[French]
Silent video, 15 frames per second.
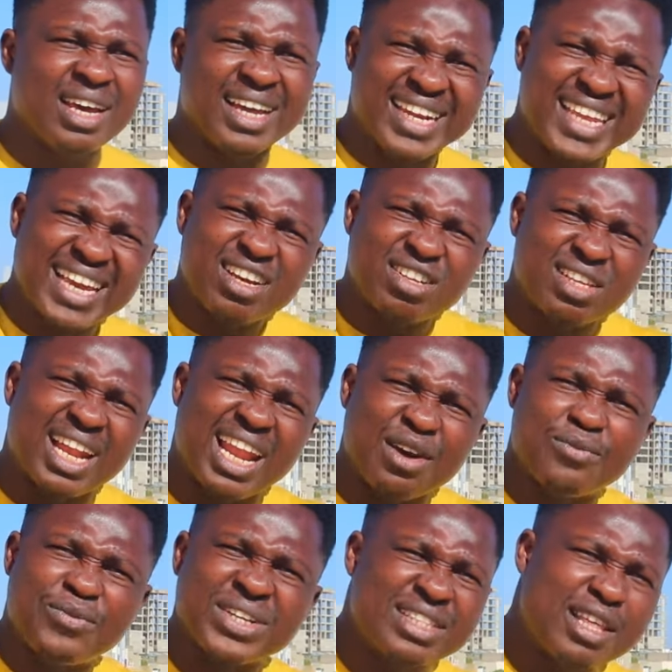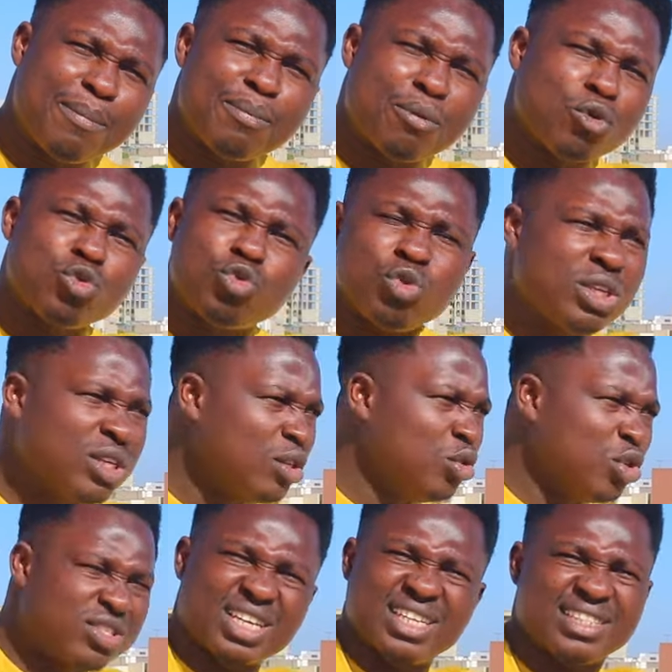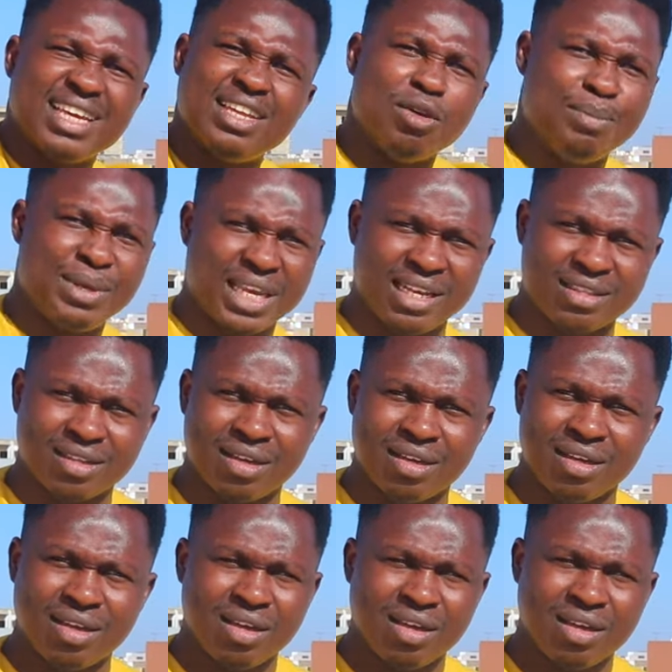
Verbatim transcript: rien que dans la vente des produits de santé et de bien-être.